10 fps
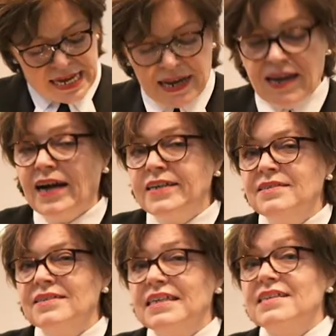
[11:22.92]

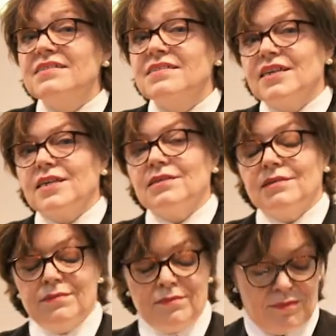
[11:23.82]
Alleine geht das nicht.
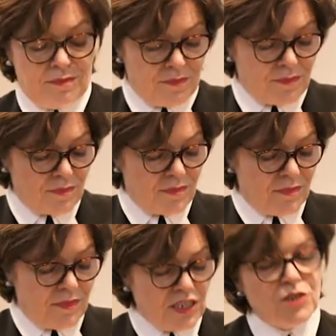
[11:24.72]

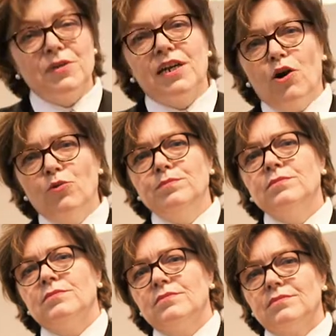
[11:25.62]
Nicht im Glauben
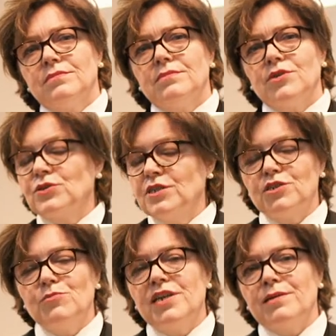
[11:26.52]
und
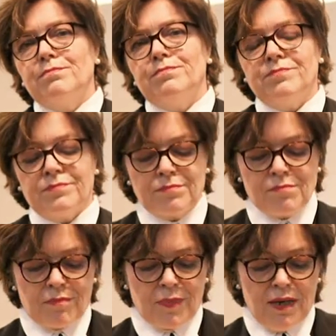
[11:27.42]
nicht im Leben.
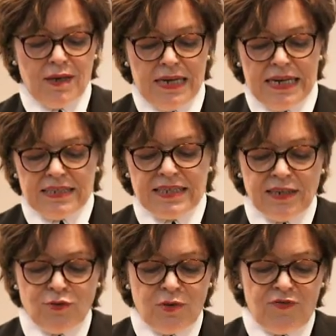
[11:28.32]
Es
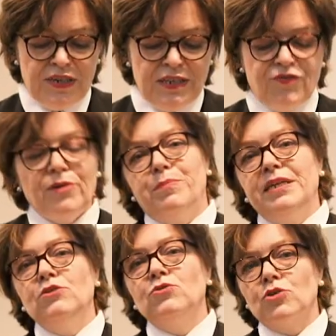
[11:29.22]
geht nur, wenn die
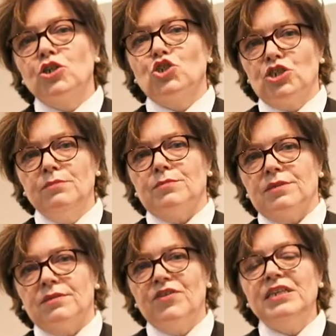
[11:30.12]
Verbindung
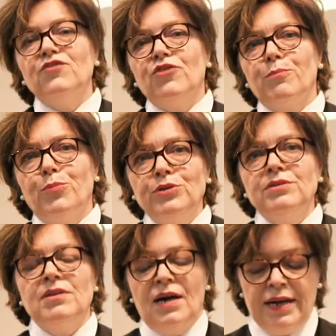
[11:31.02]
stimmt, wenn die
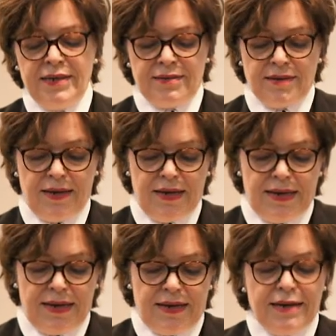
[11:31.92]
Verbundenheit
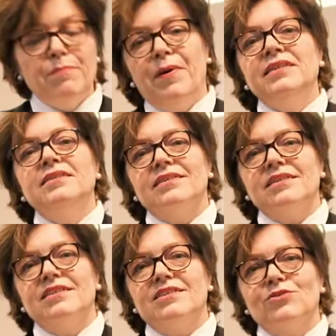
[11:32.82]

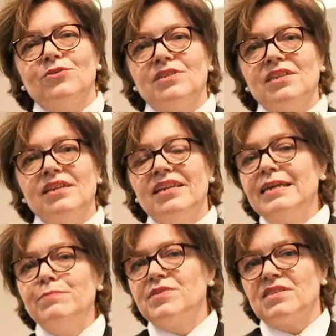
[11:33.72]
lebendig ist und die
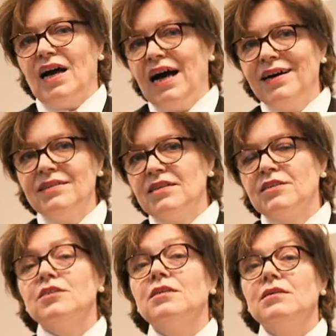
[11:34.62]

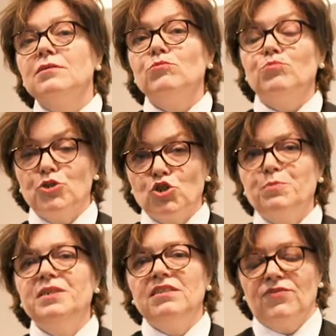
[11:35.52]
Lebensadern
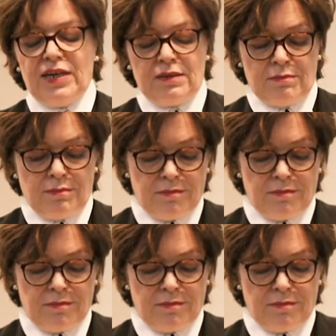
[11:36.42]
bespielt werden.